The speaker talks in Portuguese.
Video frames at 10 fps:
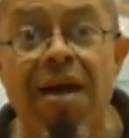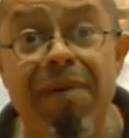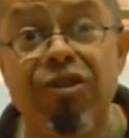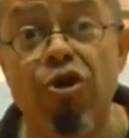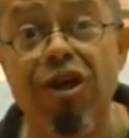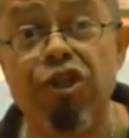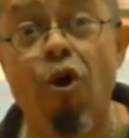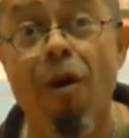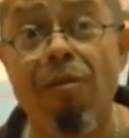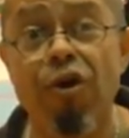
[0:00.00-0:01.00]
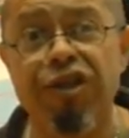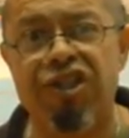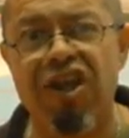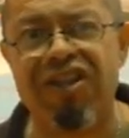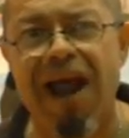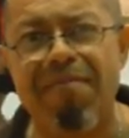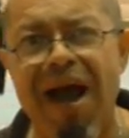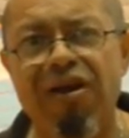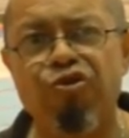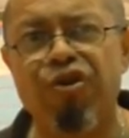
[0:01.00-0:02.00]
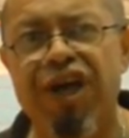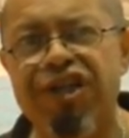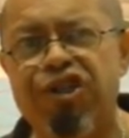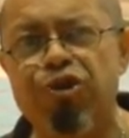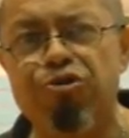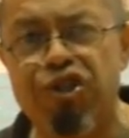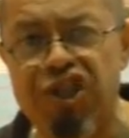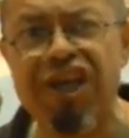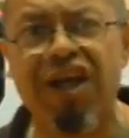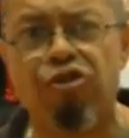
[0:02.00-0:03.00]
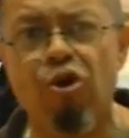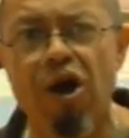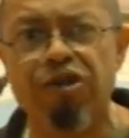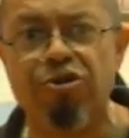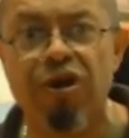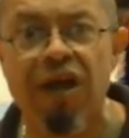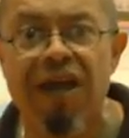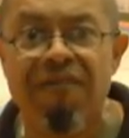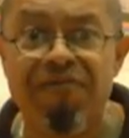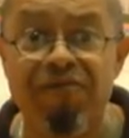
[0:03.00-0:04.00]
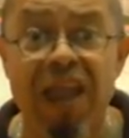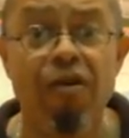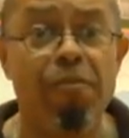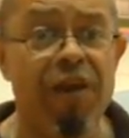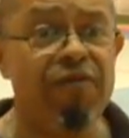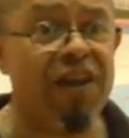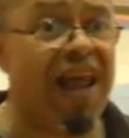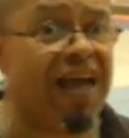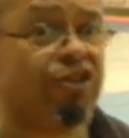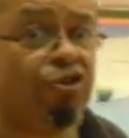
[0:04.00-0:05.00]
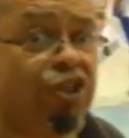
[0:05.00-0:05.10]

Pessoas comuns que trabalham durante o dia todo têm o privilégio